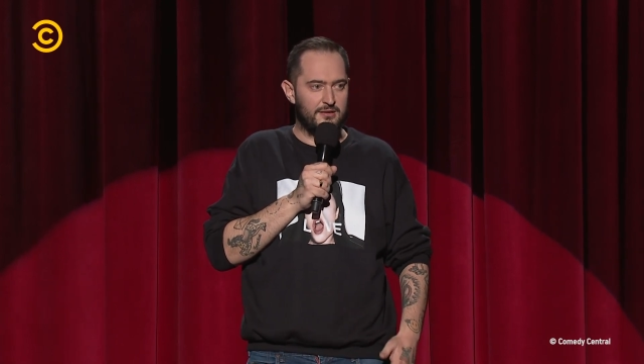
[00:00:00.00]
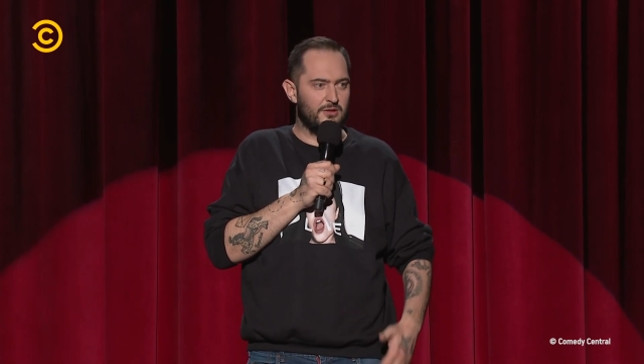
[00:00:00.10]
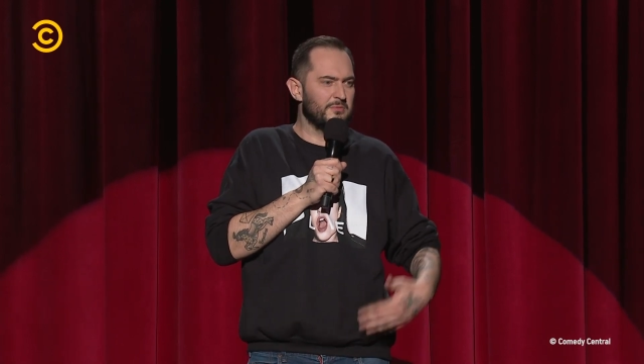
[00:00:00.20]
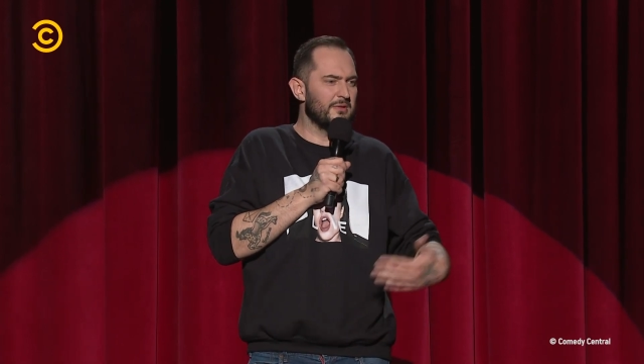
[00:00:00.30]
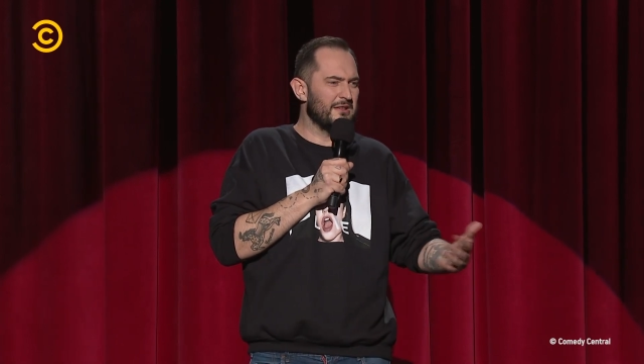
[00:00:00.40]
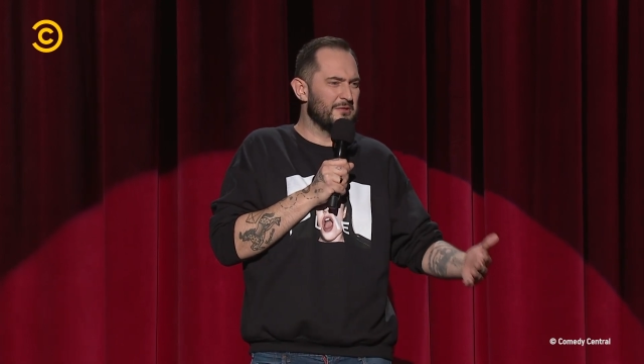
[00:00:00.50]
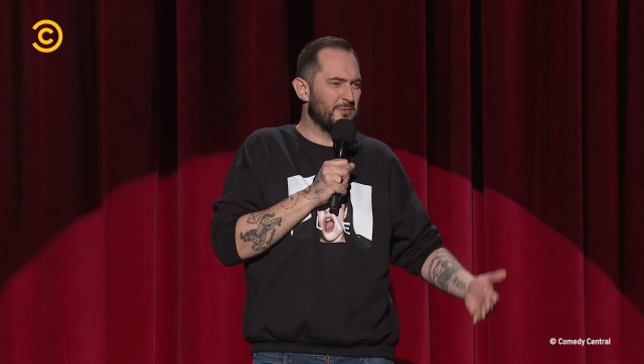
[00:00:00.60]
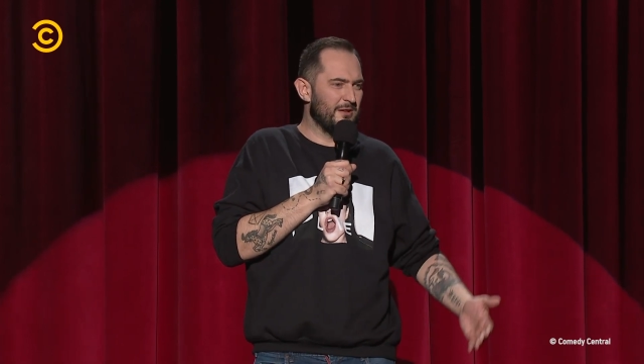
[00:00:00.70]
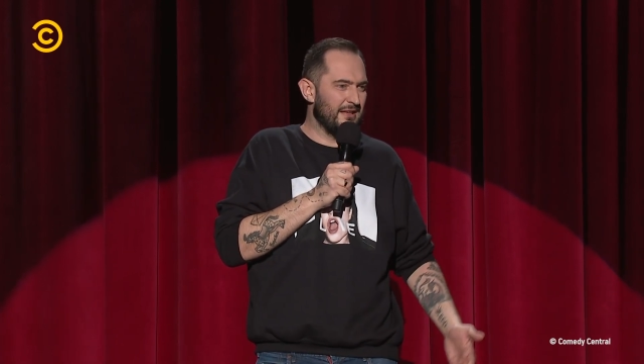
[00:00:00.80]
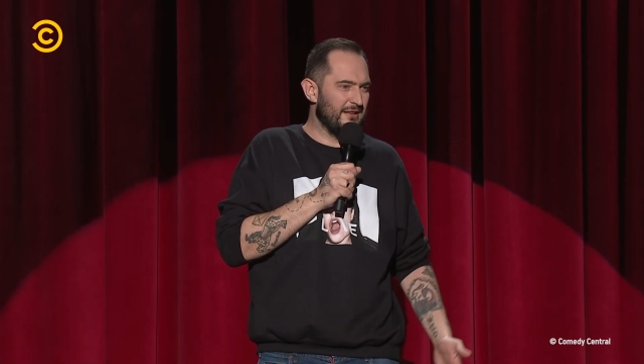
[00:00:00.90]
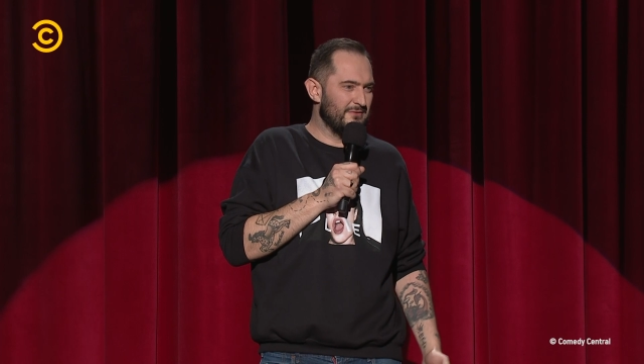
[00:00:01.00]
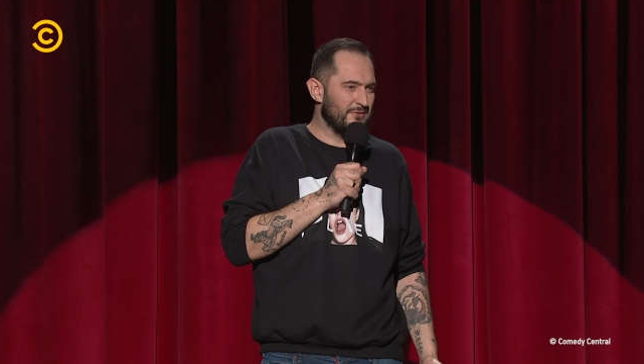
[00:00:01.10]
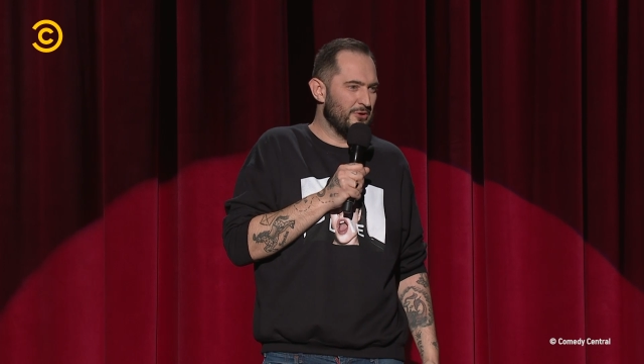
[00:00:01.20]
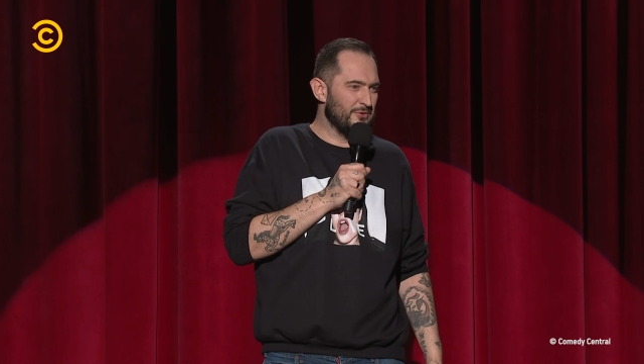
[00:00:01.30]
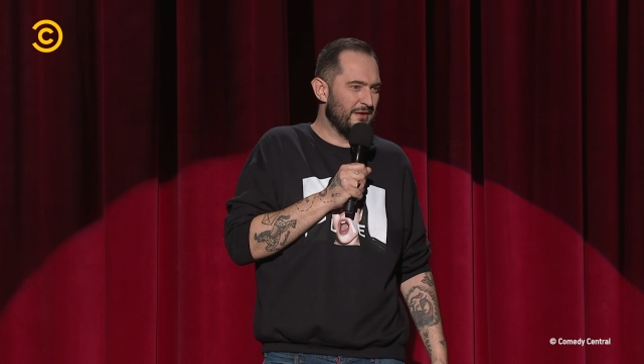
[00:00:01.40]
ale no, na czym polega
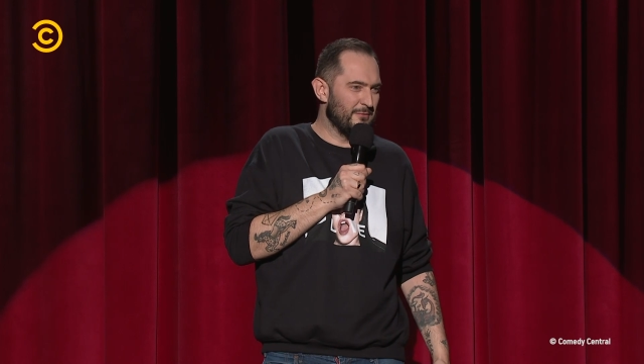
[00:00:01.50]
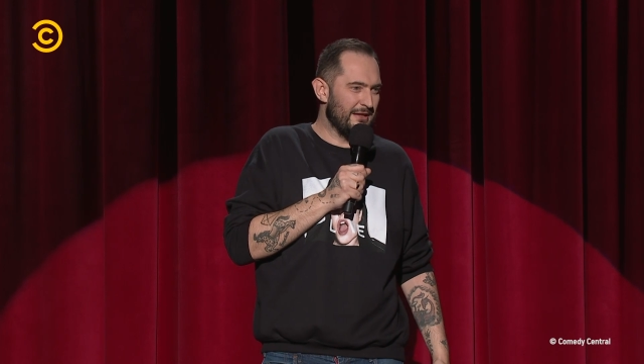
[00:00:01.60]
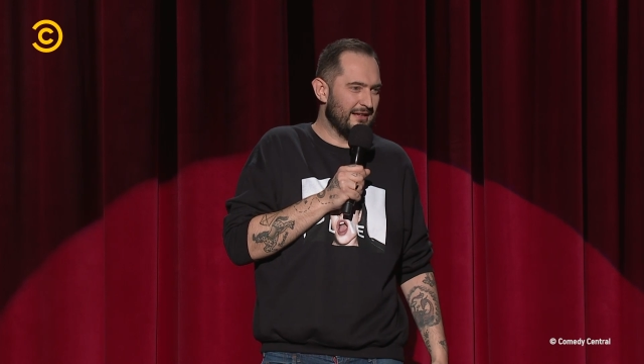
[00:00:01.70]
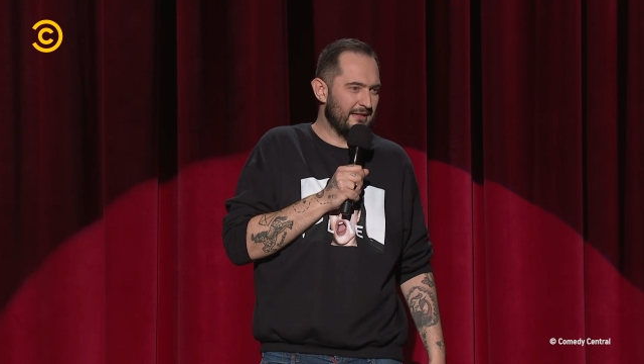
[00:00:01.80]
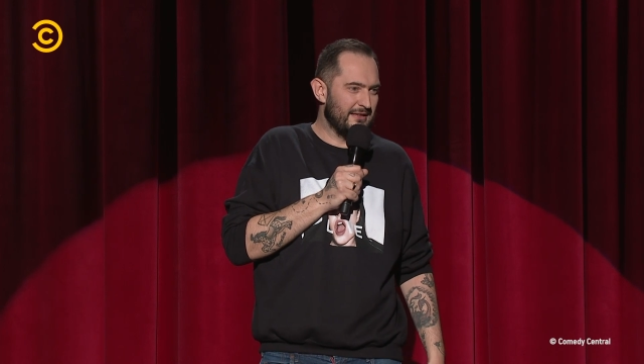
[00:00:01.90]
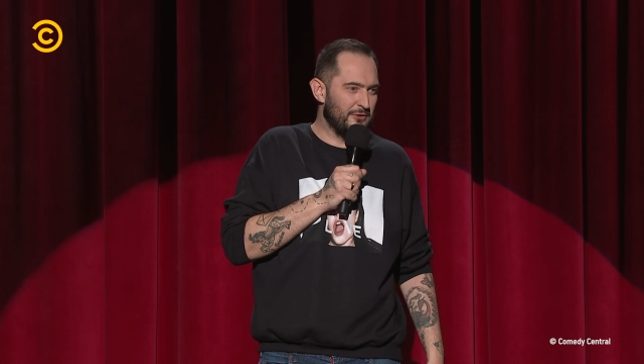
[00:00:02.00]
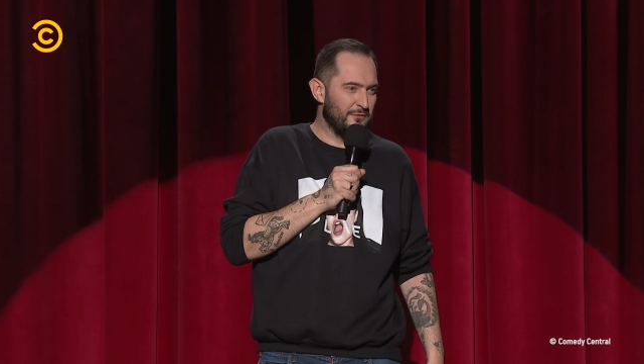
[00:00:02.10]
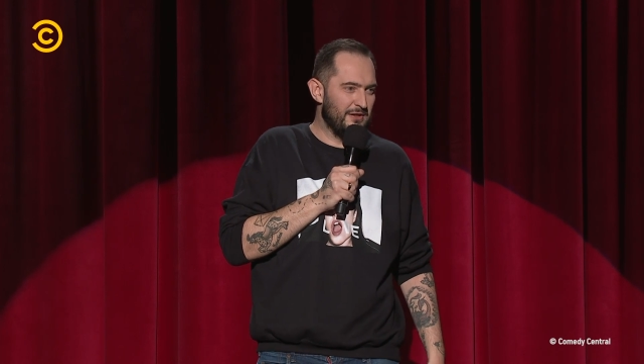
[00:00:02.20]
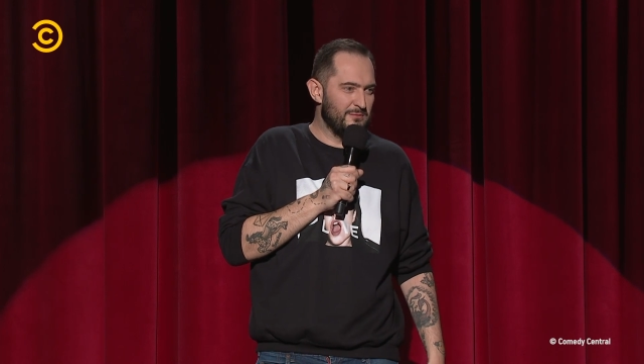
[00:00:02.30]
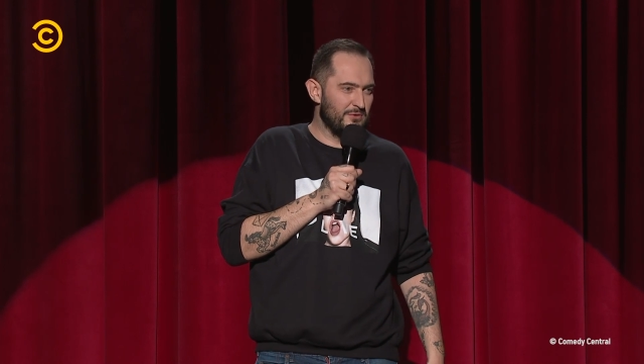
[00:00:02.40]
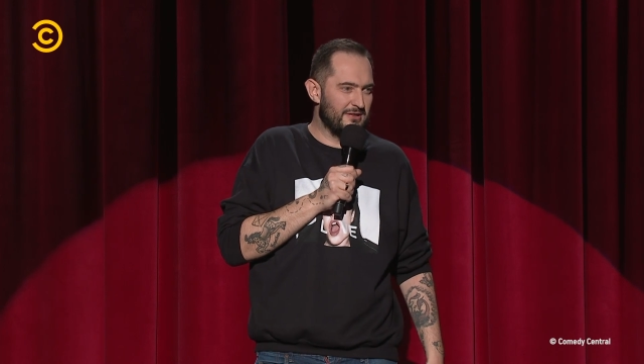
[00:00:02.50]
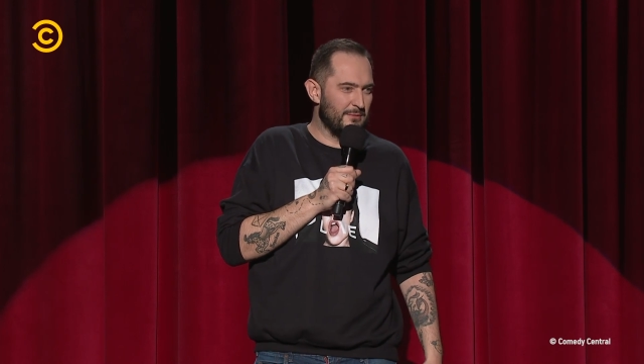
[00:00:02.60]
oś fabularna tego filmu,